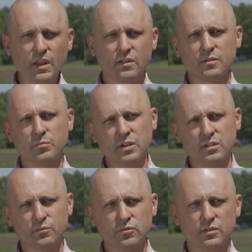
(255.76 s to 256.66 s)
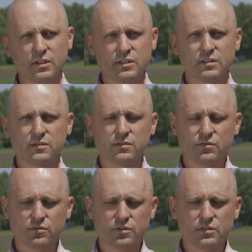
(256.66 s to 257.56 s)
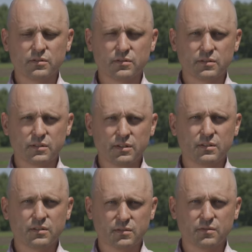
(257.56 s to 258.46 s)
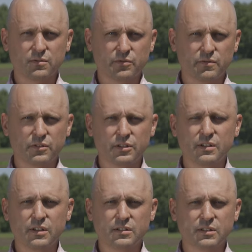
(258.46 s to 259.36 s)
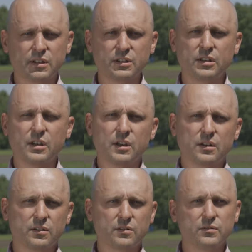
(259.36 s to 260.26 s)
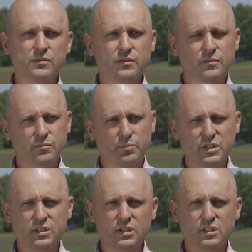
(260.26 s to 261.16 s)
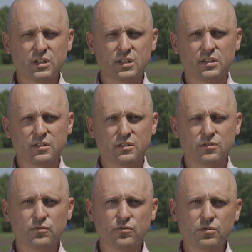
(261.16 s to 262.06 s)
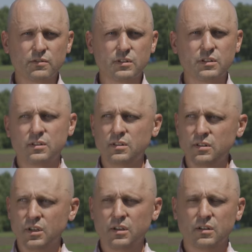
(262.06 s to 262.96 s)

Э, поэтому для нас э, тоже э, стоит первоочередная задача поддержать этот уровень и